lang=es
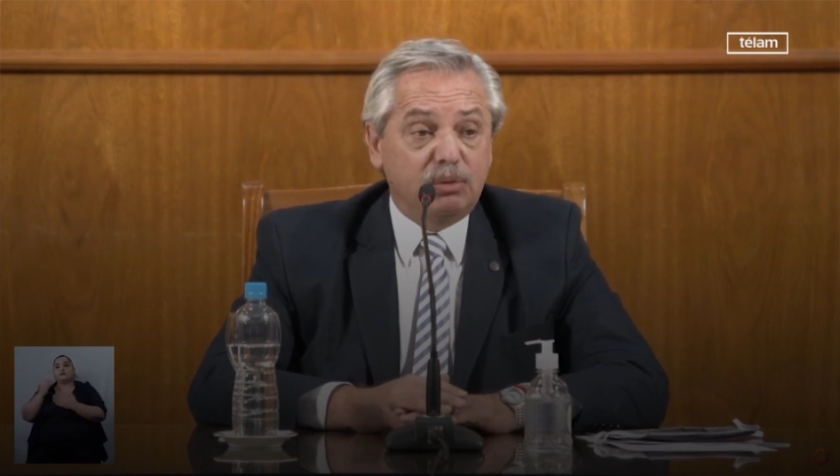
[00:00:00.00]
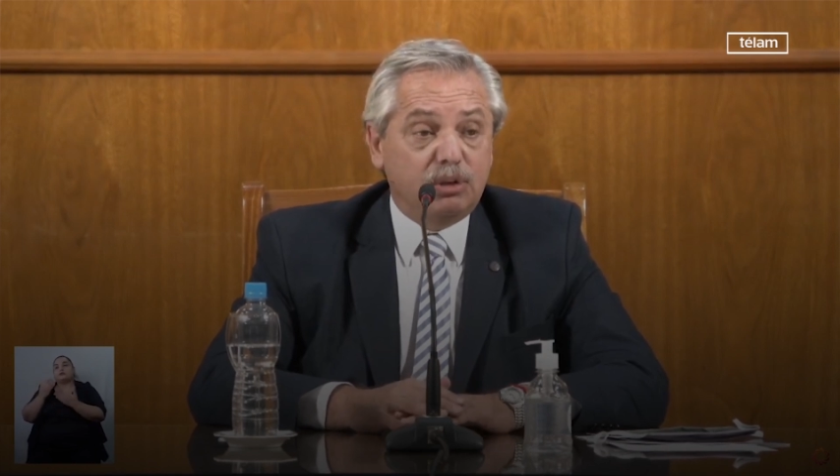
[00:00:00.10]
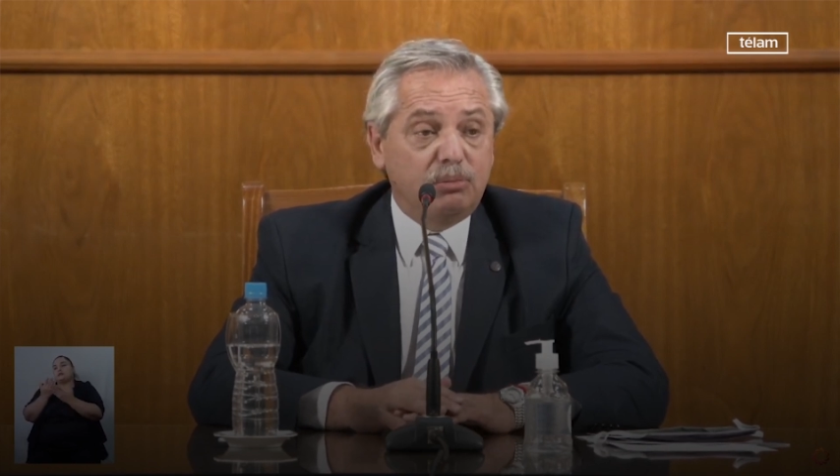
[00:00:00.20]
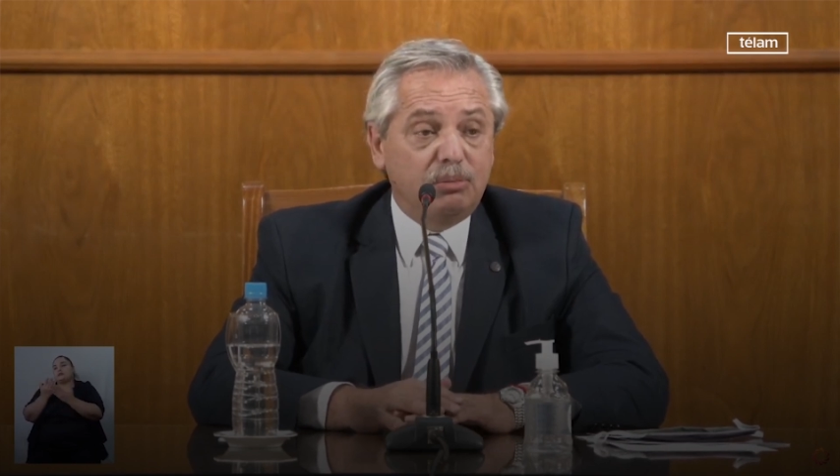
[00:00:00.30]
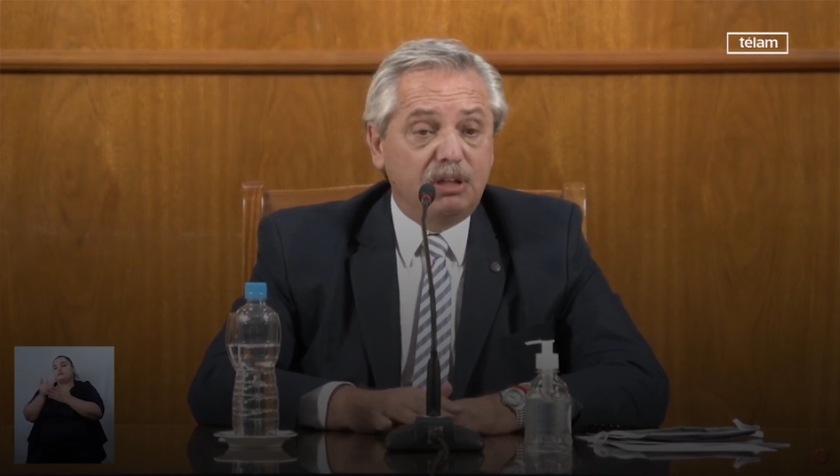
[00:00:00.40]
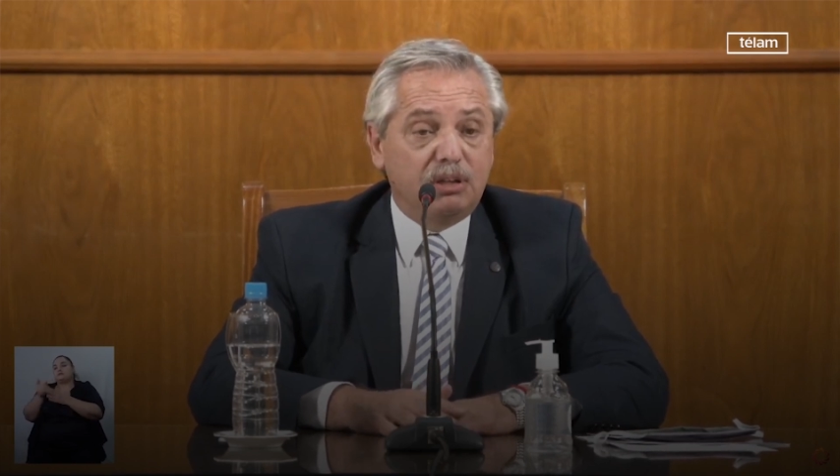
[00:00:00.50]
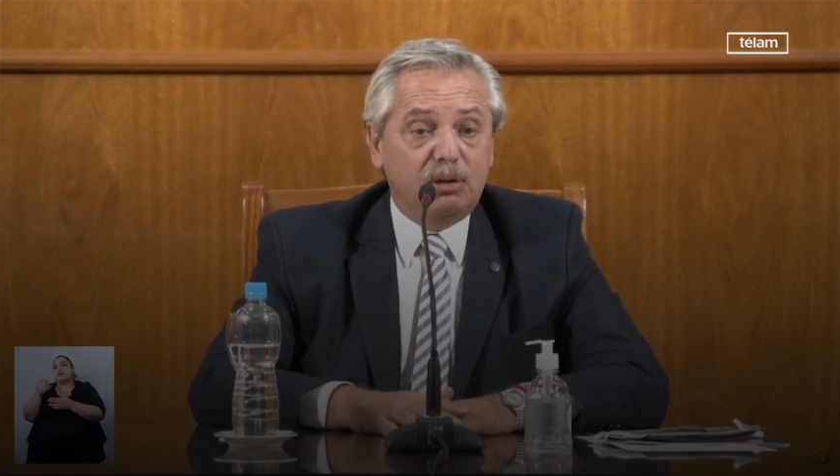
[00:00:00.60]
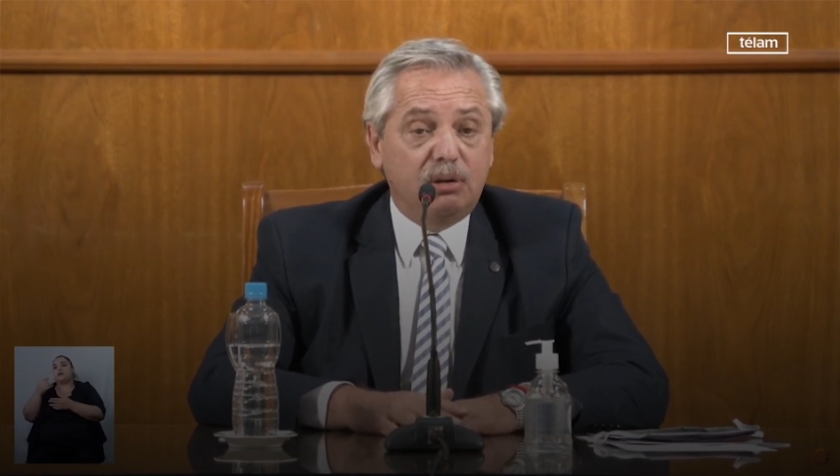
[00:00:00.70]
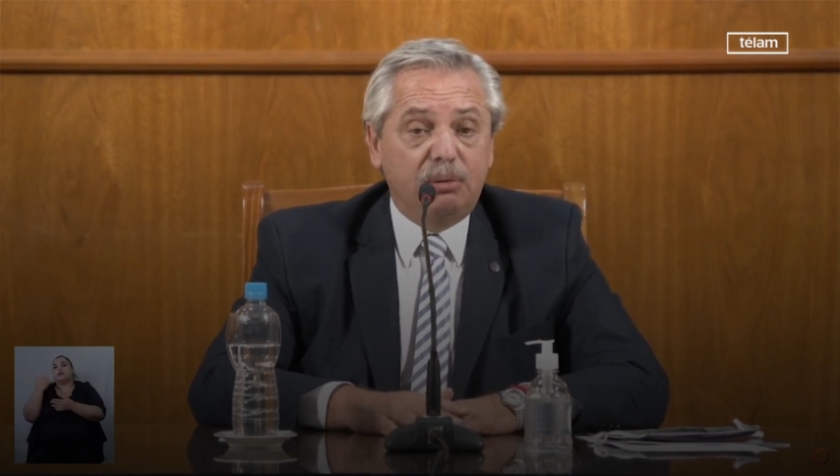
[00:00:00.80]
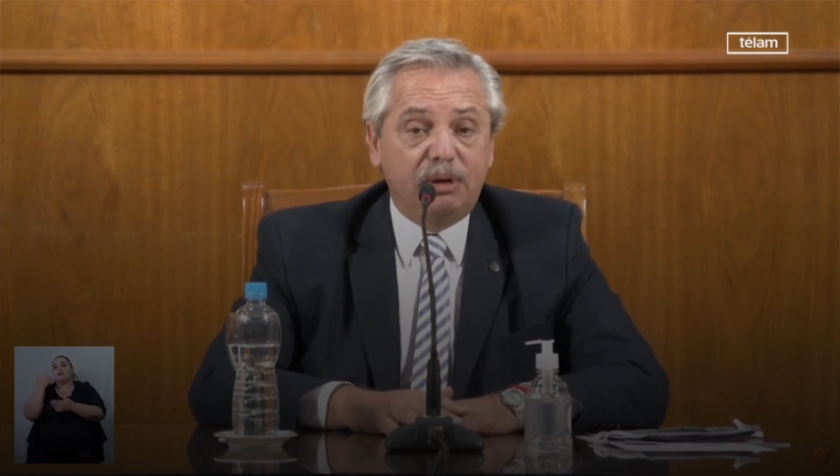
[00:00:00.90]
nuestro
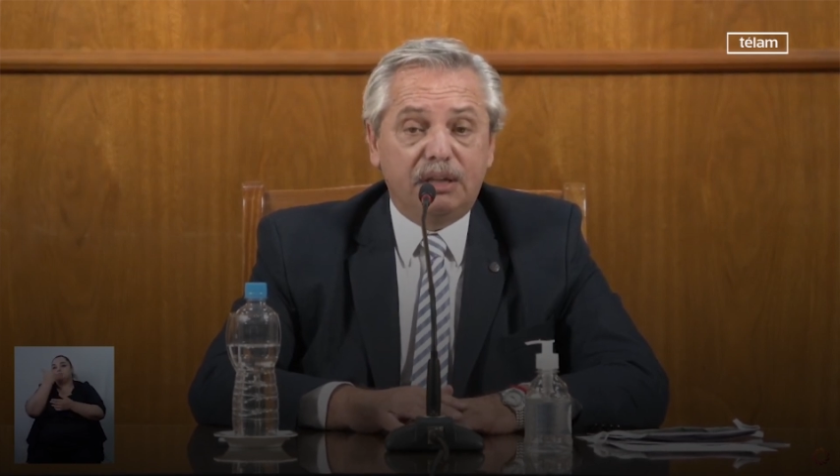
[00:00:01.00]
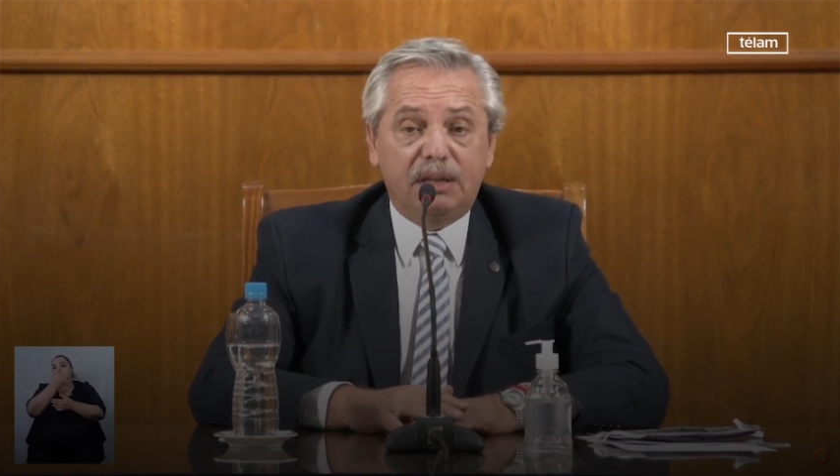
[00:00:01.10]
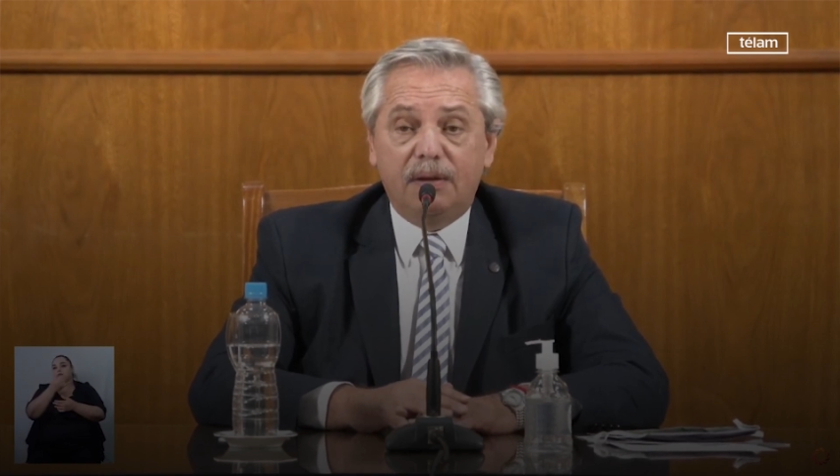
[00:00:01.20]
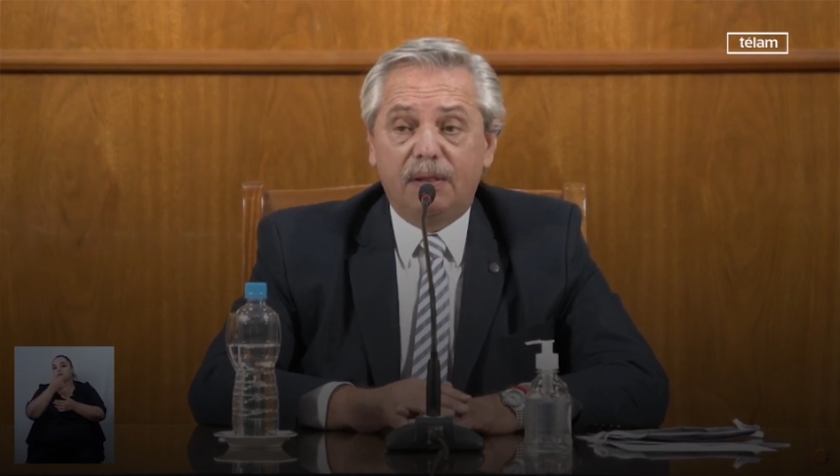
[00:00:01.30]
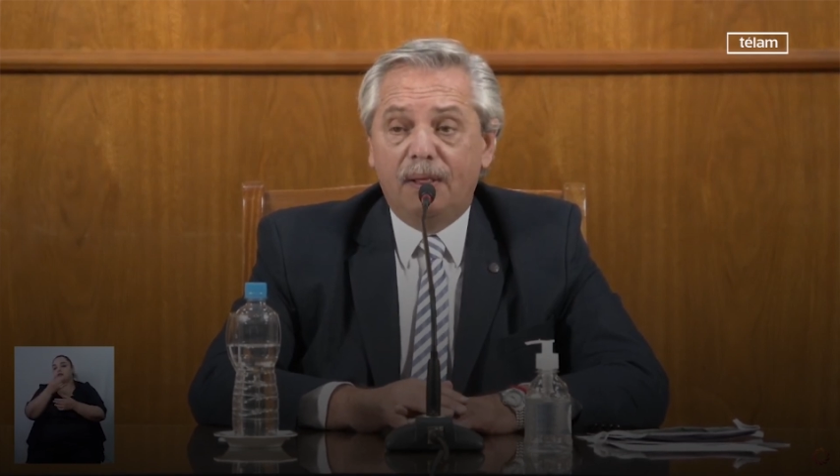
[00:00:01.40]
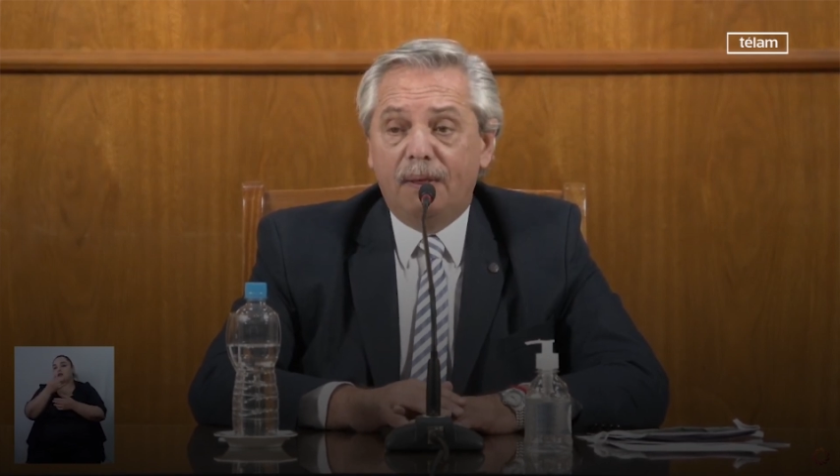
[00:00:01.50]
ministro de Vivienda,